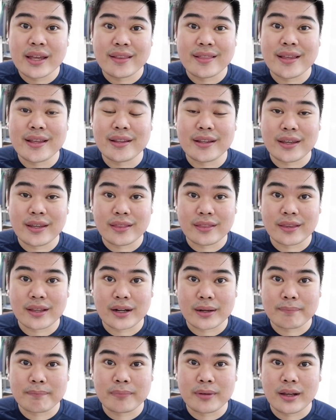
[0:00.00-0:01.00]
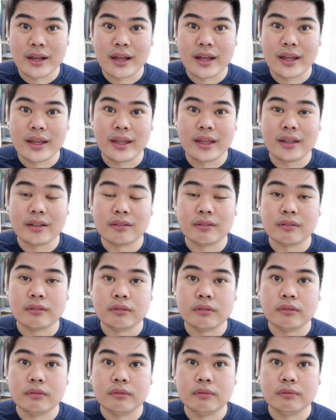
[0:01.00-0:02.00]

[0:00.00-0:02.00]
then na-interrupt ka and